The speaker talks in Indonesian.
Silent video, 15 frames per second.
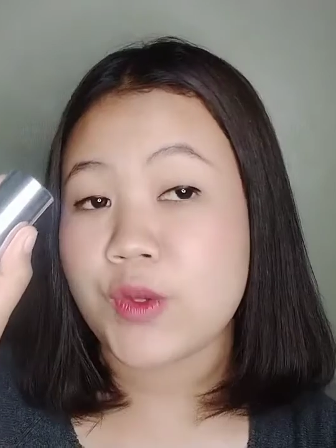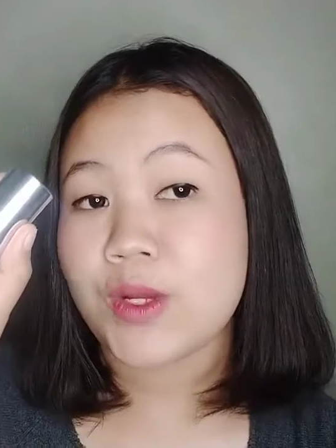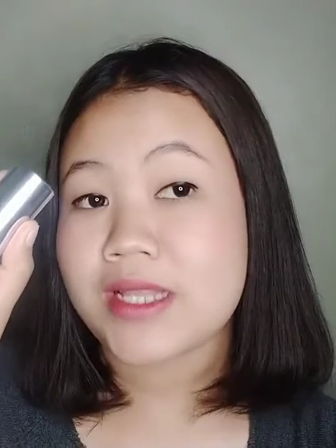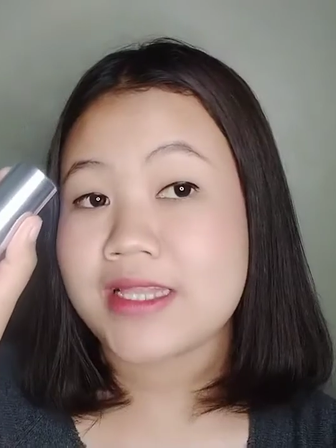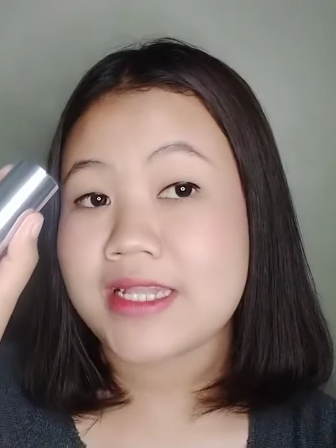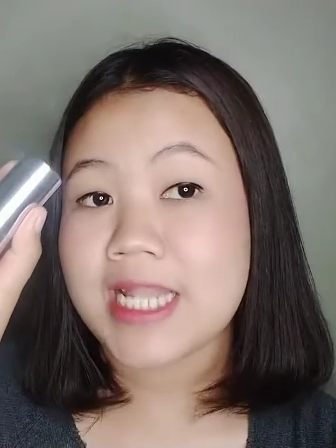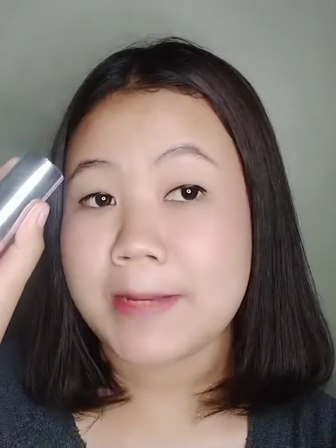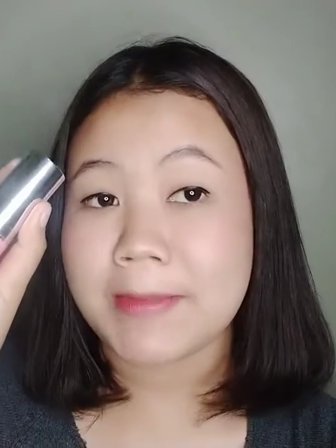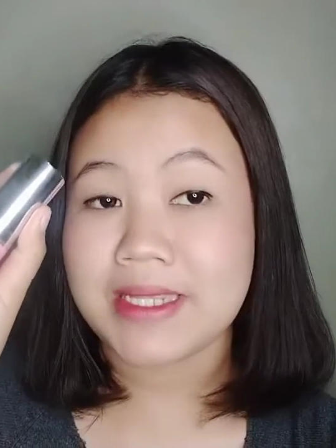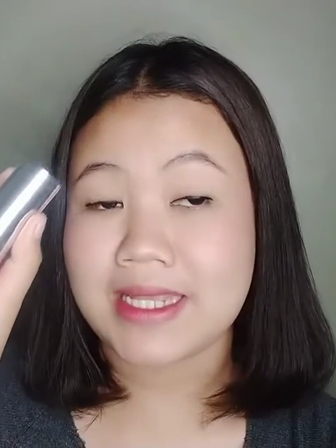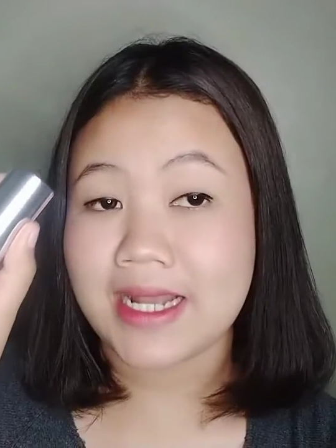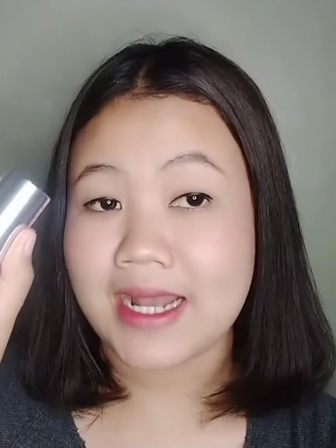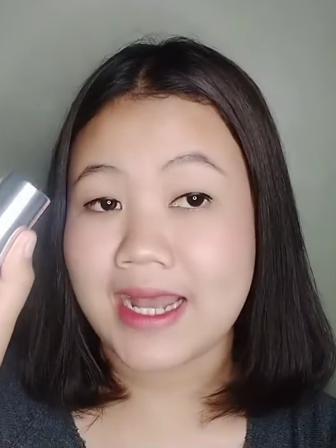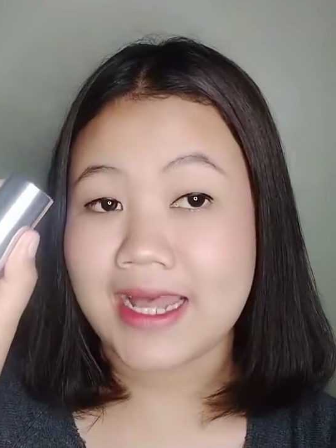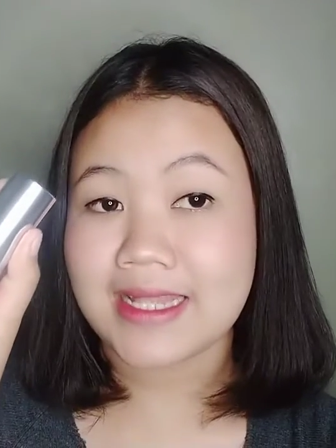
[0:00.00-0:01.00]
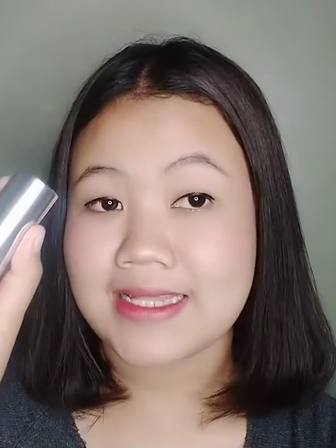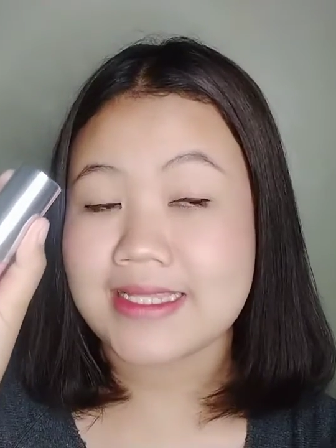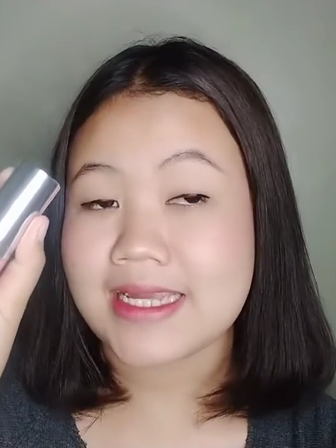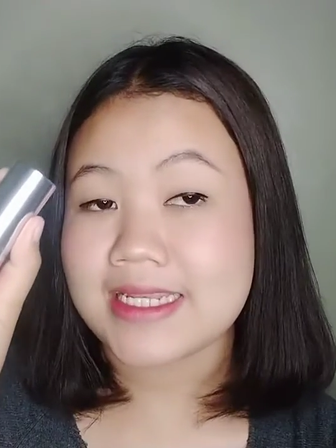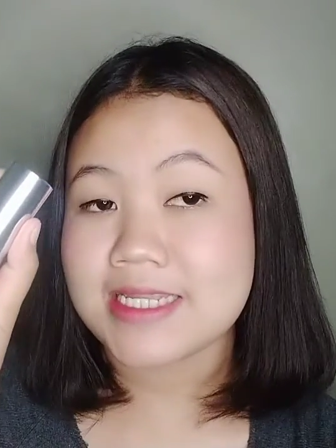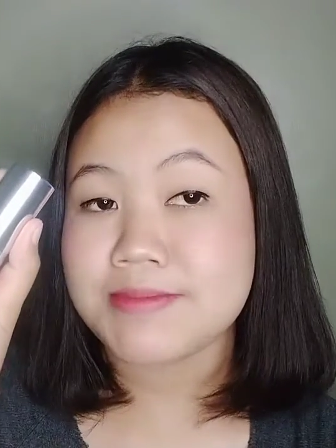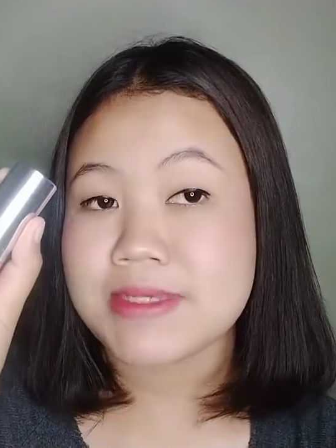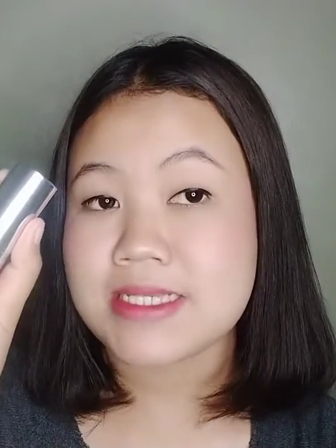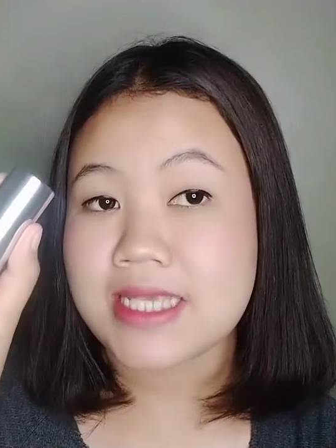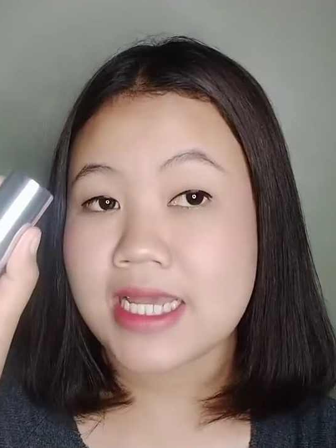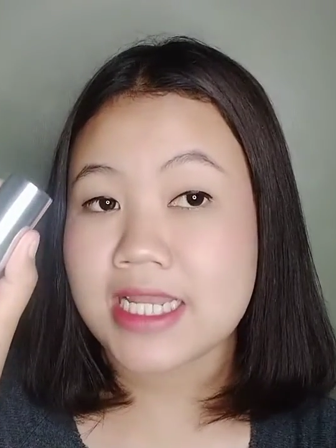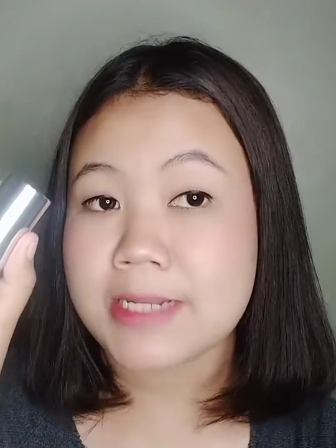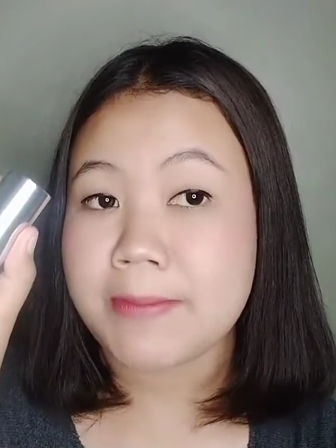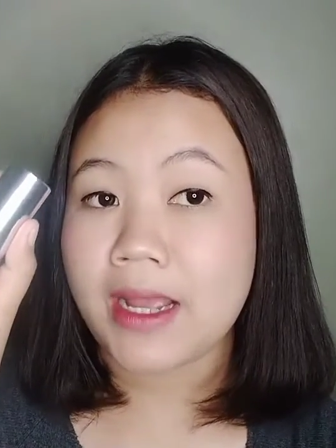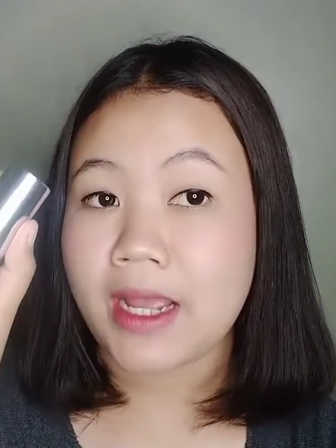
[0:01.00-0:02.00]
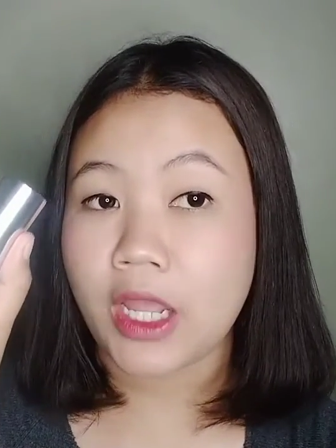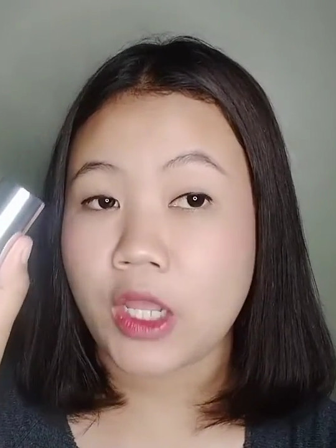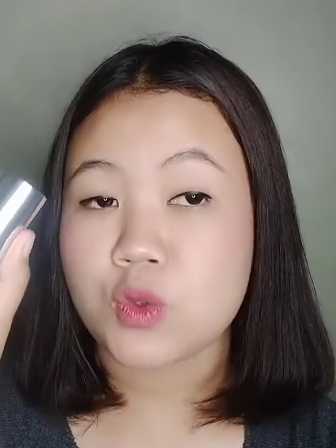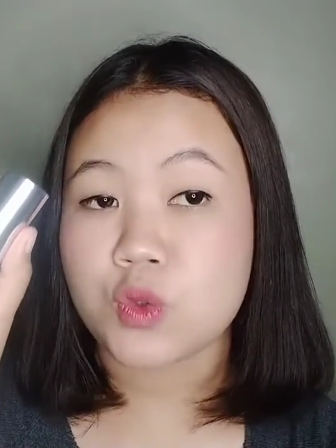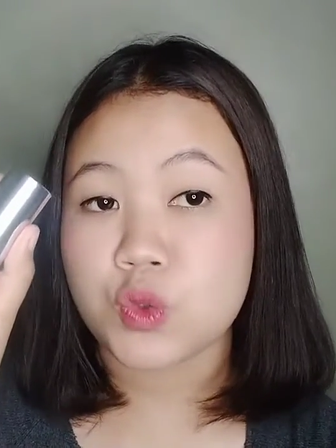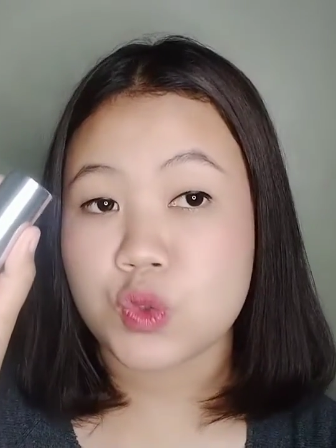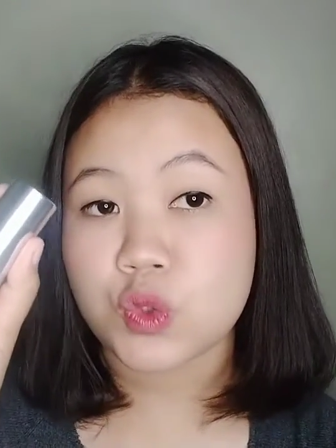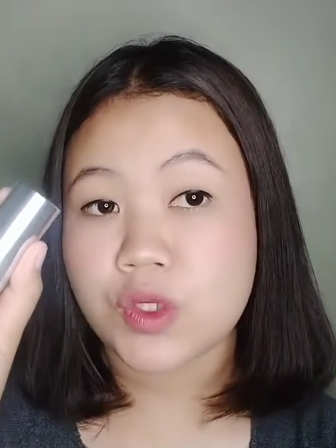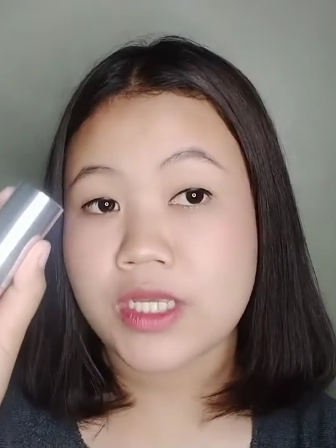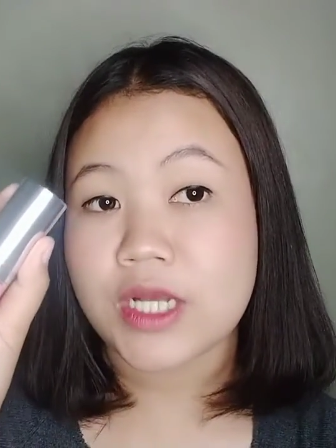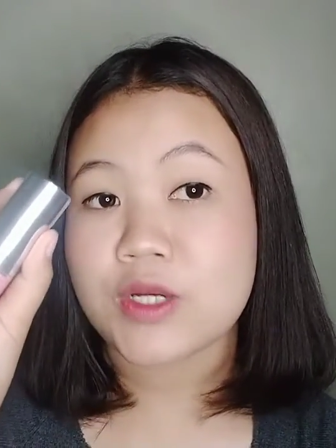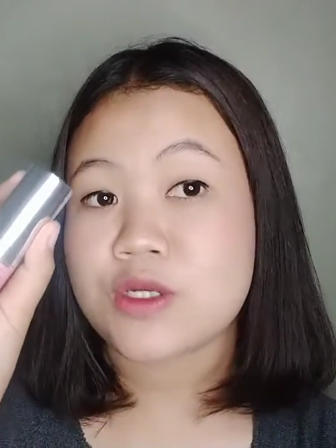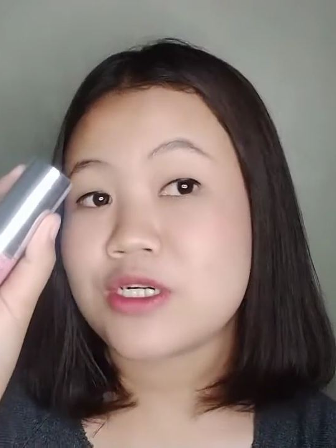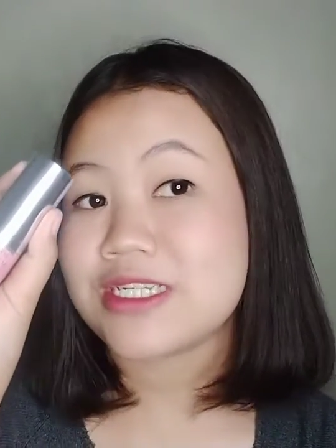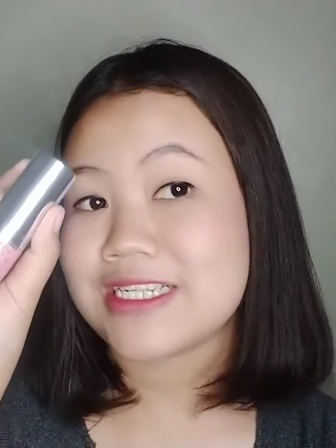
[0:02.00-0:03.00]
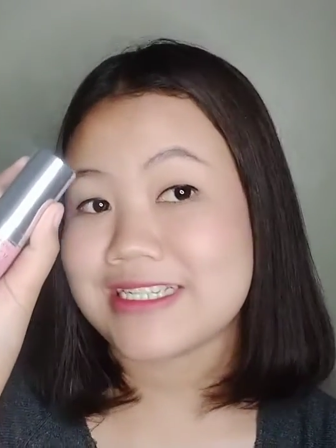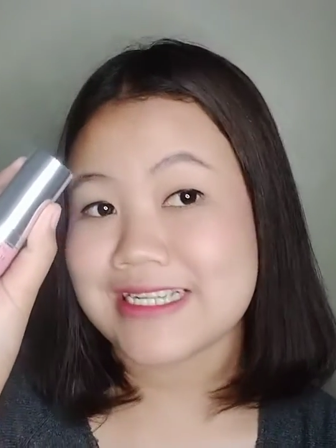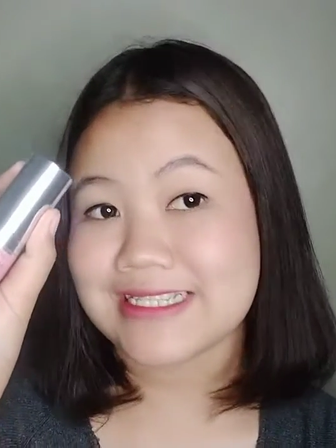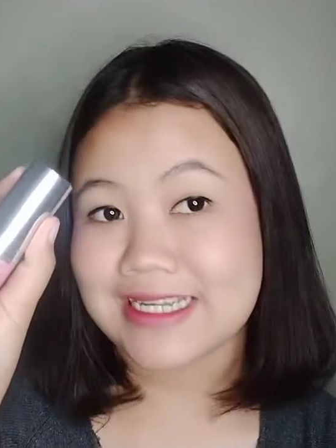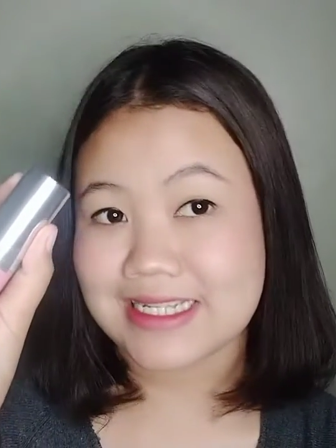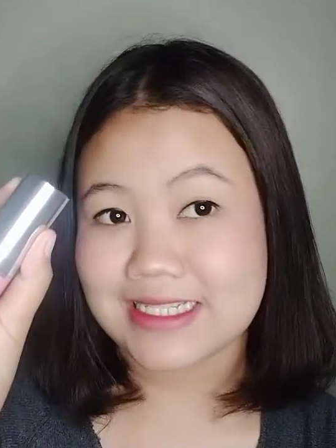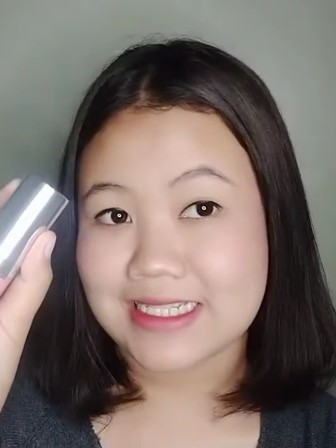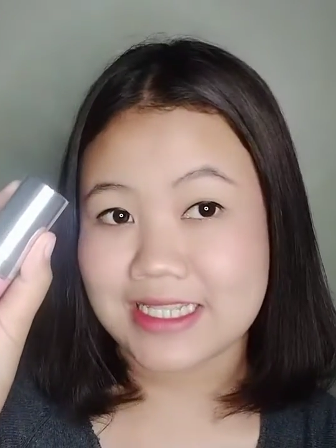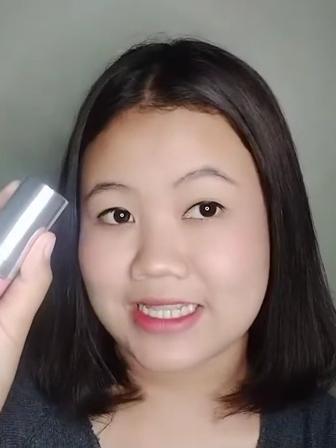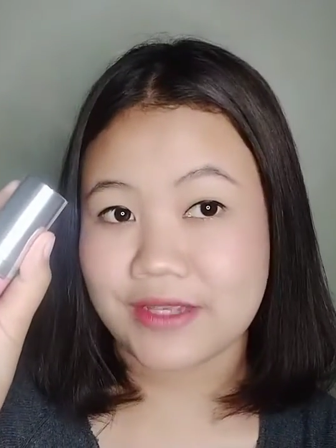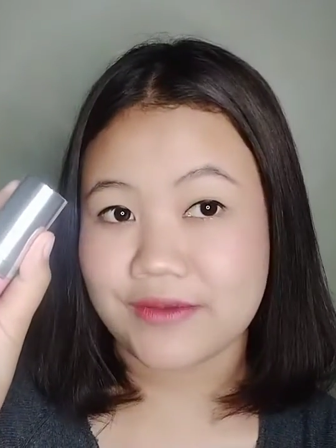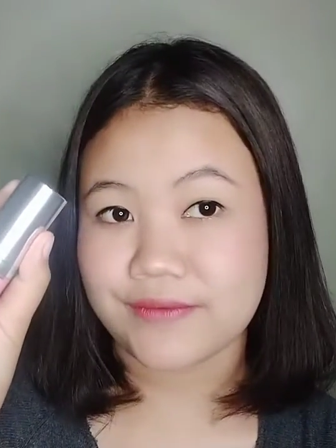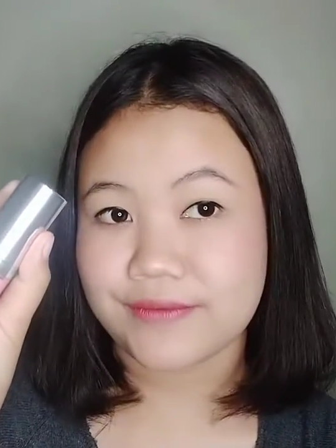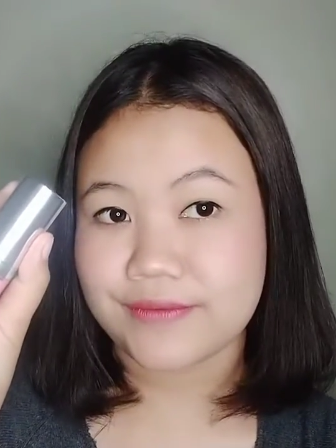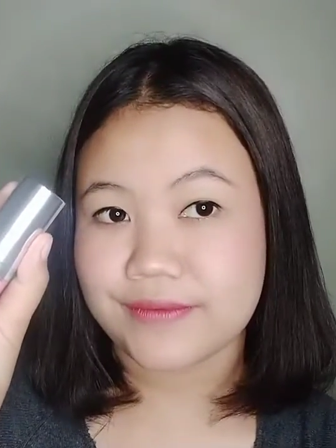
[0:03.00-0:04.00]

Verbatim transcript: juga tidak menyengat, jadi bisa dipakai untuk yang kulitnya sensitif.